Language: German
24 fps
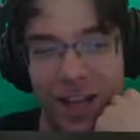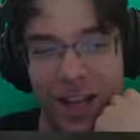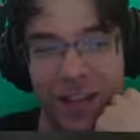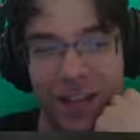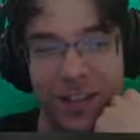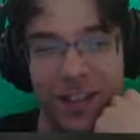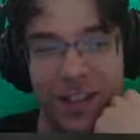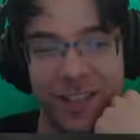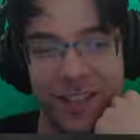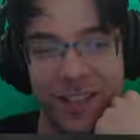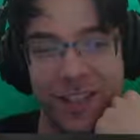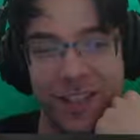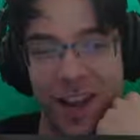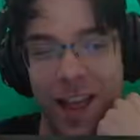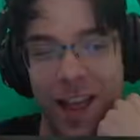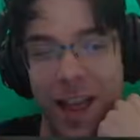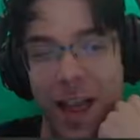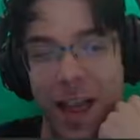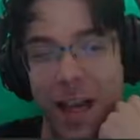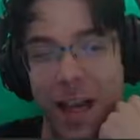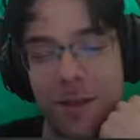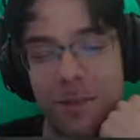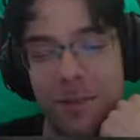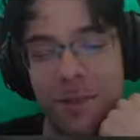Das
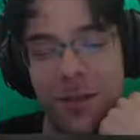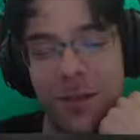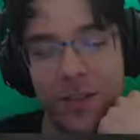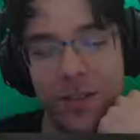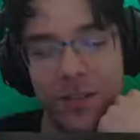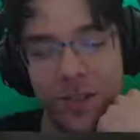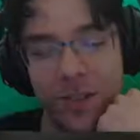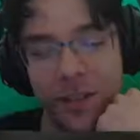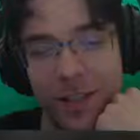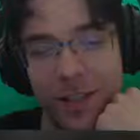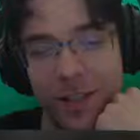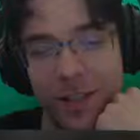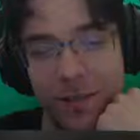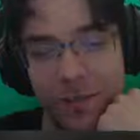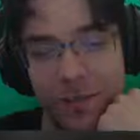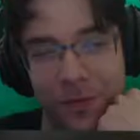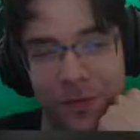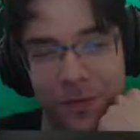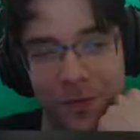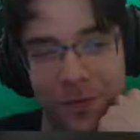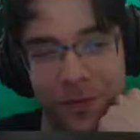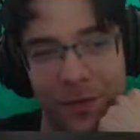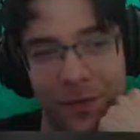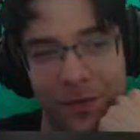
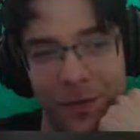Traumschiff.